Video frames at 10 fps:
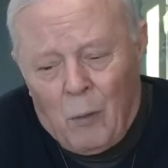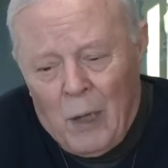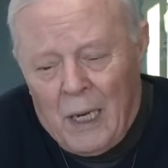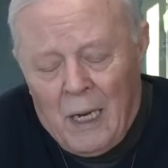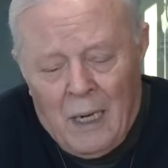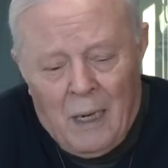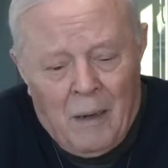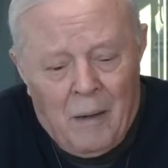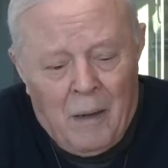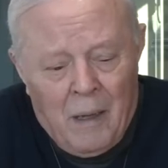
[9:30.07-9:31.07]
quelli
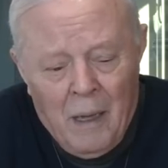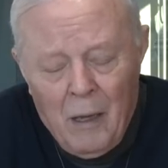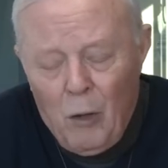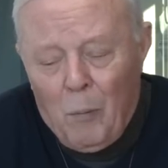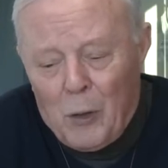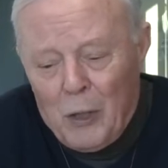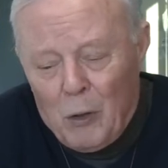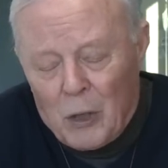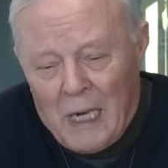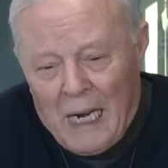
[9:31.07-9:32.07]
che io parlo dei
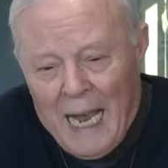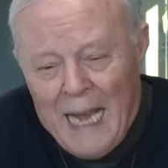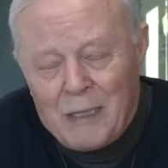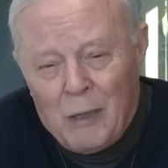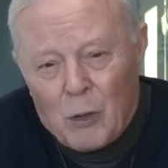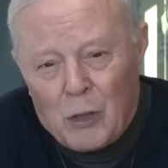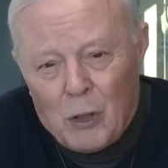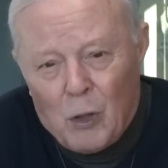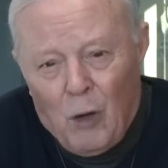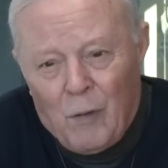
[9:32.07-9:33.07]
nostri ragazzi, i
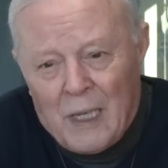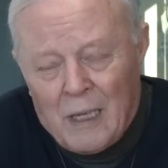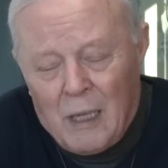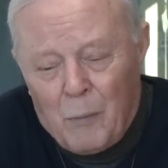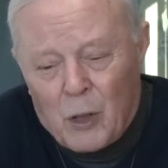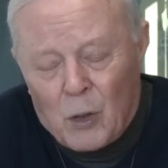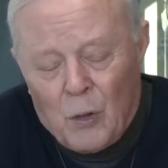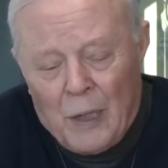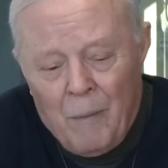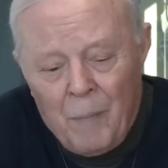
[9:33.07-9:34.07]
nostri giovani, tante
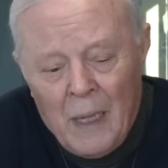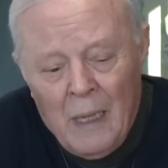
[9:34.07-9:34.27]
persone,